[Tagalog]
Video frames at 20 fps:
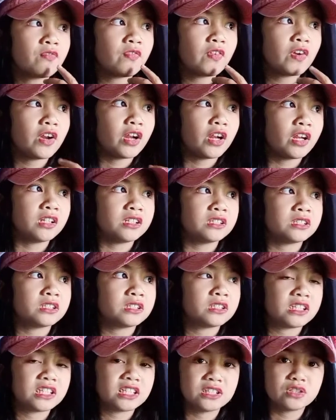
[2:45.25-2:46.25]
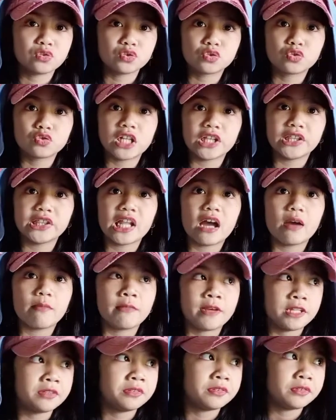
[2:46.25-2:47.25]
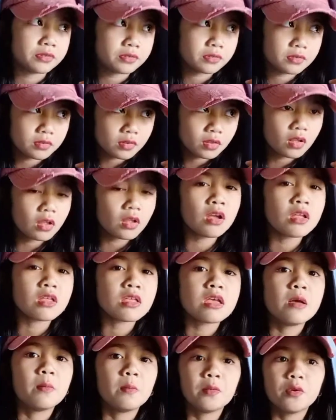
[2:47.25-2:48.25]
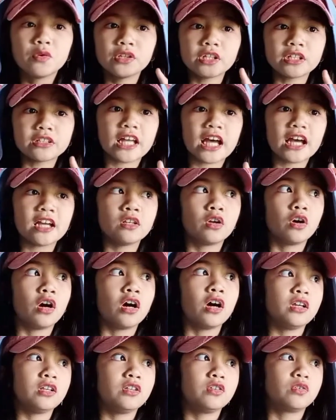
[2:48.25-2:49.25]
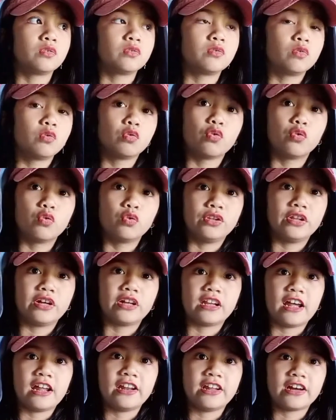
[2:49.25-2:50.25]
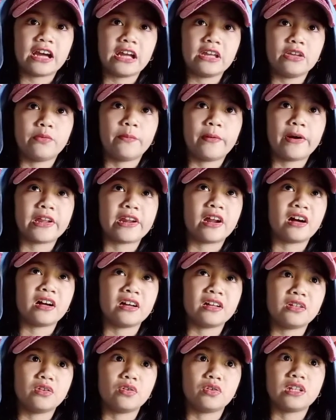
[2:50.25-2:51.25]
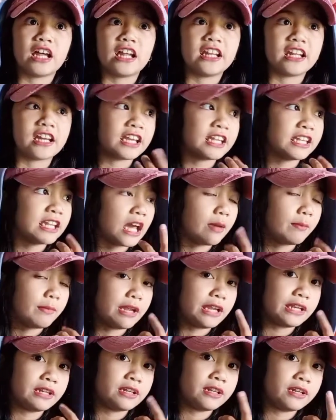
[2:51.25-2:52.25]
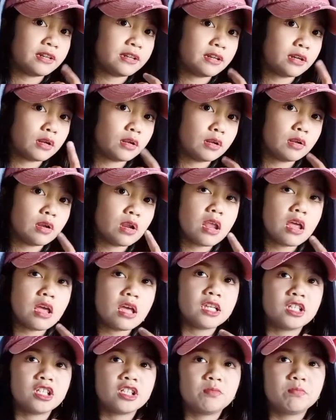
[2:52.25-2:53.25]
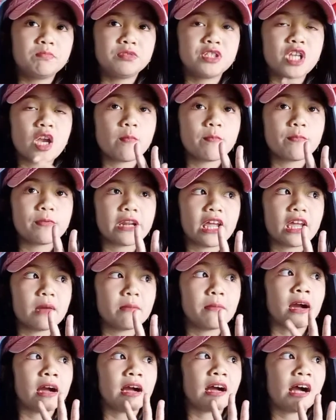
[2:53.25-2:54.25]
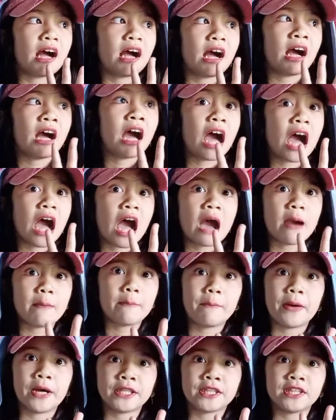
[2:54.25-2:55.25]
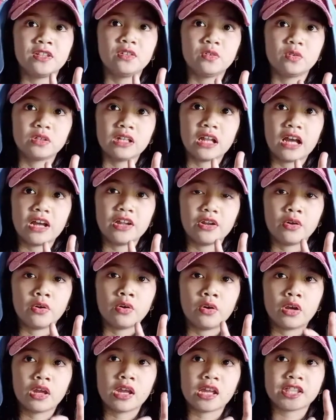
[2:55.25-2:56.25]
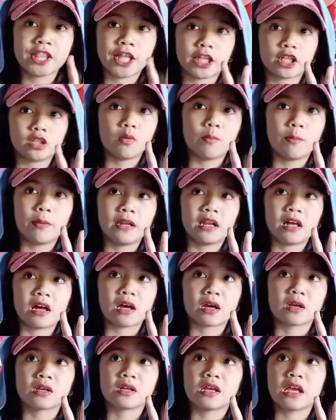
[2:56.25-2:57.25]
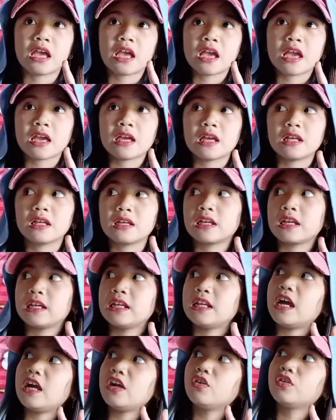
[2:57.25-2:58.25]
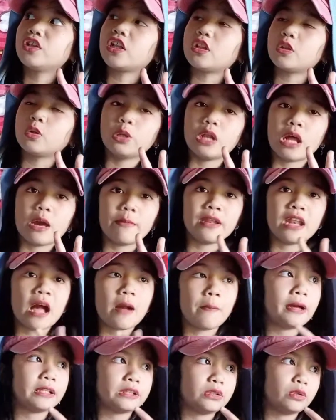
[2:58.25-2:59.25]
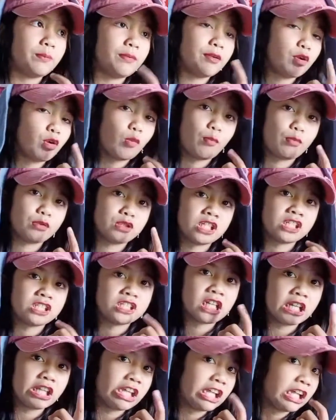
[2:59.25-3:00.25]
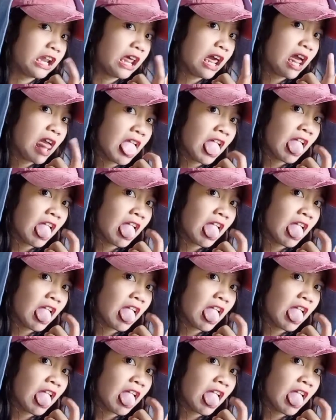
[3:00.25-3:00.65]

First, susulat namin, yung natalo, yung uunang lalagay, yung parang yung lalagay namin. Siyempre, mga apat yung ano. Eh, tatlo pa lang. Tila, yung tatlo namin apat, yung pinupusit sa dila.